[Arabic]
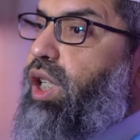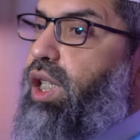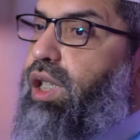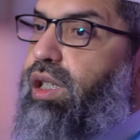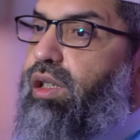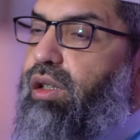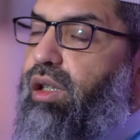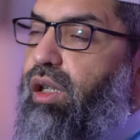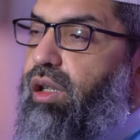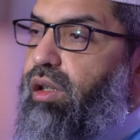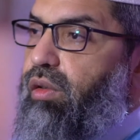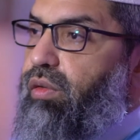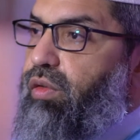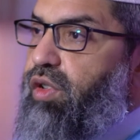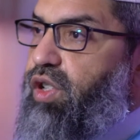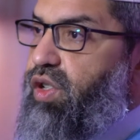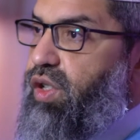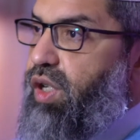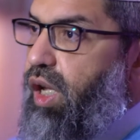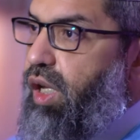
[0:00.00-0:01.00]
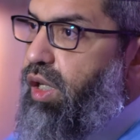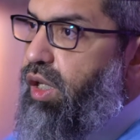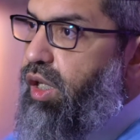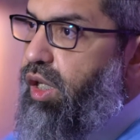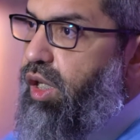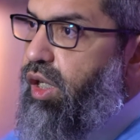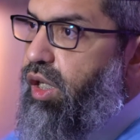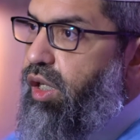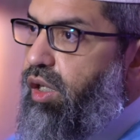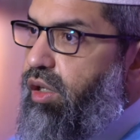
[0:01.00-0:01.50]
عند
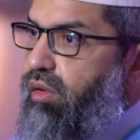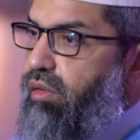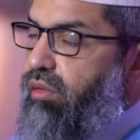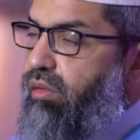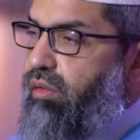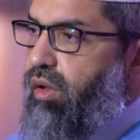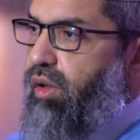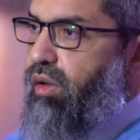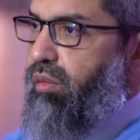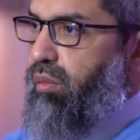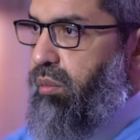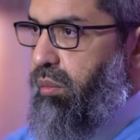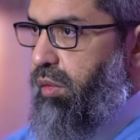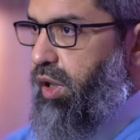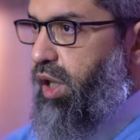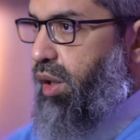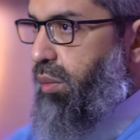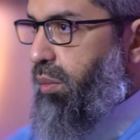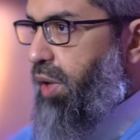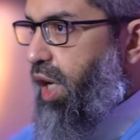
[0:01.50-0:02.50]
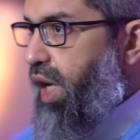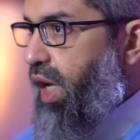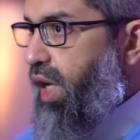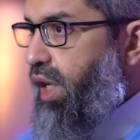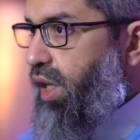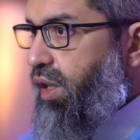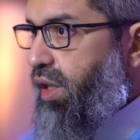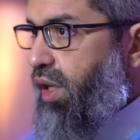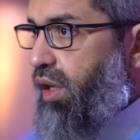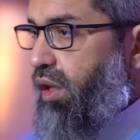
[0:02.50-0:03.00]
الفيزيائيين من
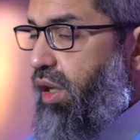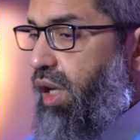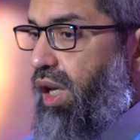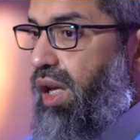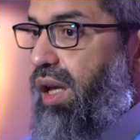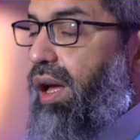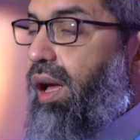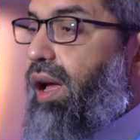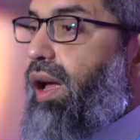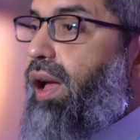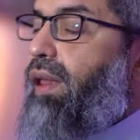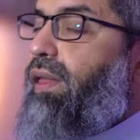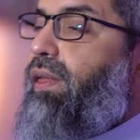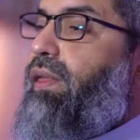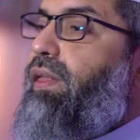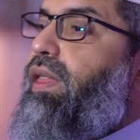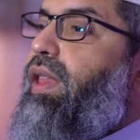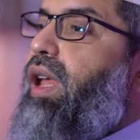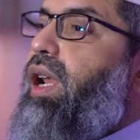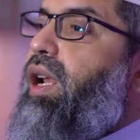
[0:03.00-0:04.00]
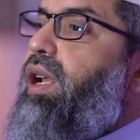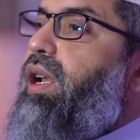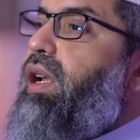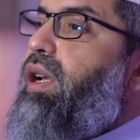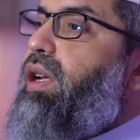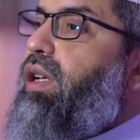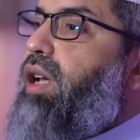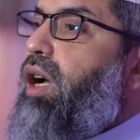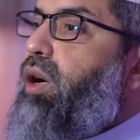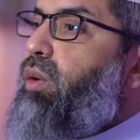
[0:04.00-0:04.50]
الملاحده ان
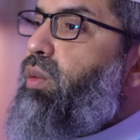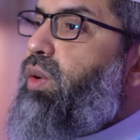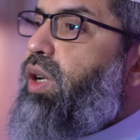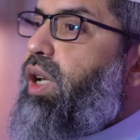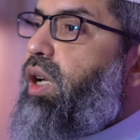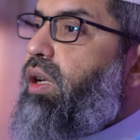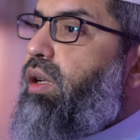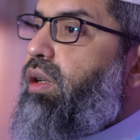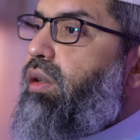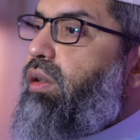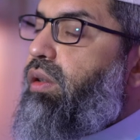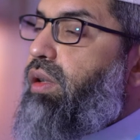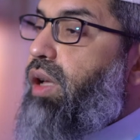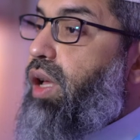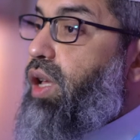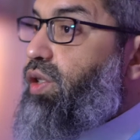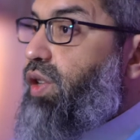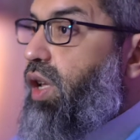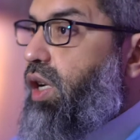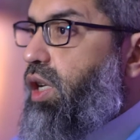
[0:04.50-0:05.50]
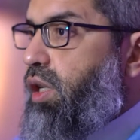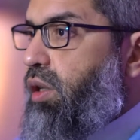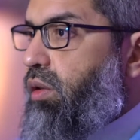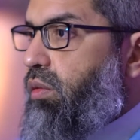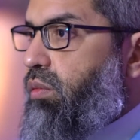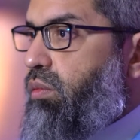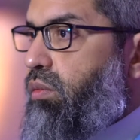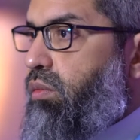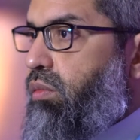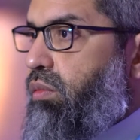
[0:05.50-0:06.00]
الكون أزلي
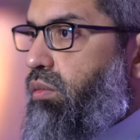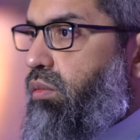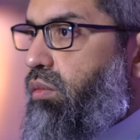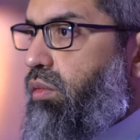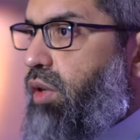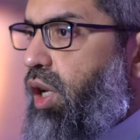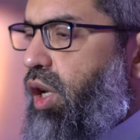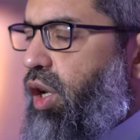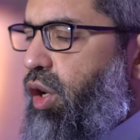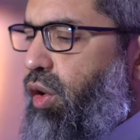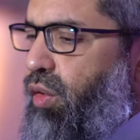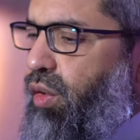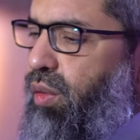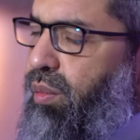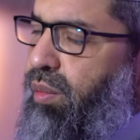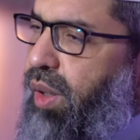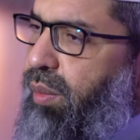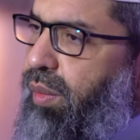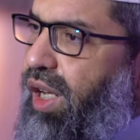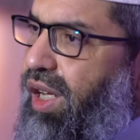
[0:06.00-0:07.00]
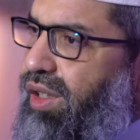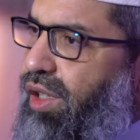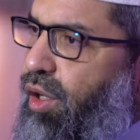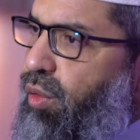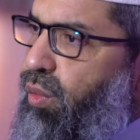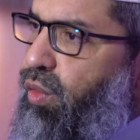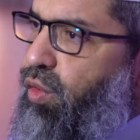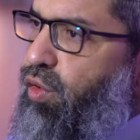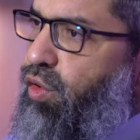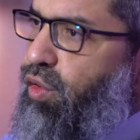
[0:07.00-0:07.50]
ثم بعد
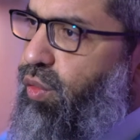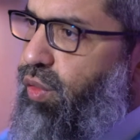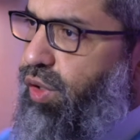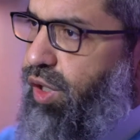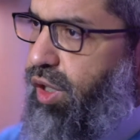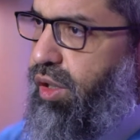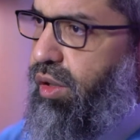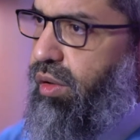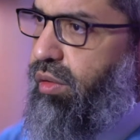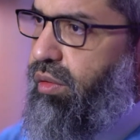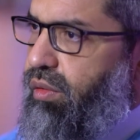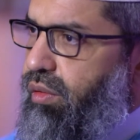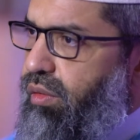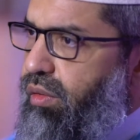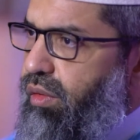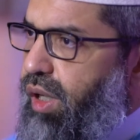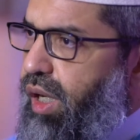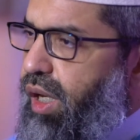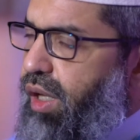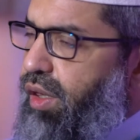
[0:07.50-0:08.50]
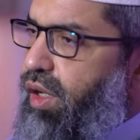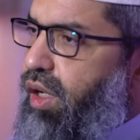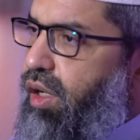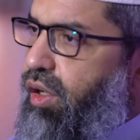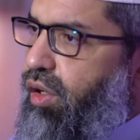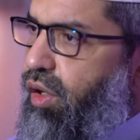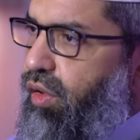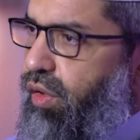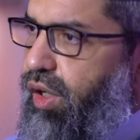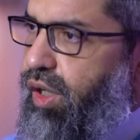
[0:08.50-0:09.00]
وجود هذه
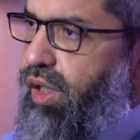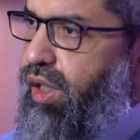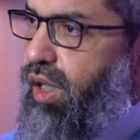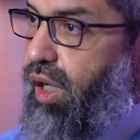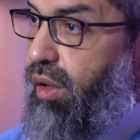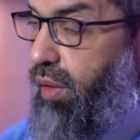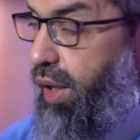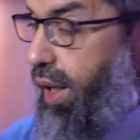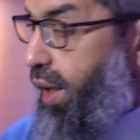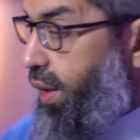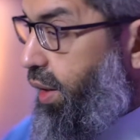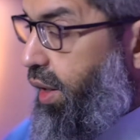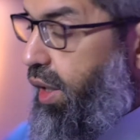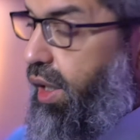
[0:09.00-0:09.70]
النظرية أو هذه